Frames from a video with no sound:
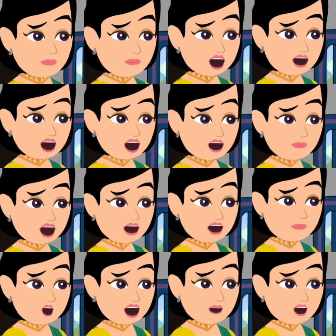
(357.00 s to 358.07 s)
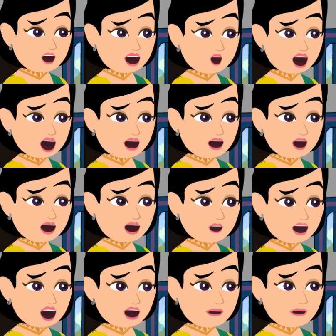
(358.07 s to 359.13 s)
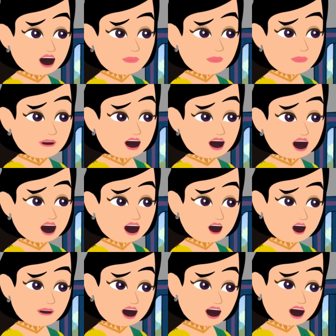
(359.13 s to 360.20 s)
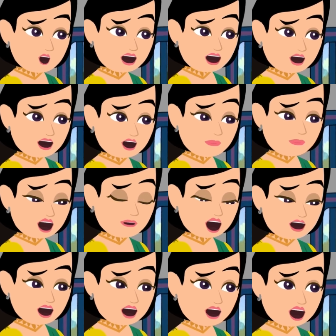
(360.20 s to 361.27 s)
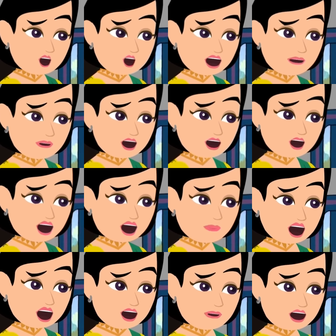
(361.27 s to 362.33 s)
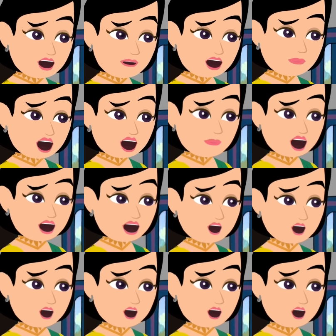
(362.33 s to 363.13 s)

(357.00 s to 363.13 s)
हाँ हाँ जी लेकिन आप मुझे बताइए तो आप ये पैसे कहाँ से लाए इतनी जल्दी आपको इतने सारे पैसे किसने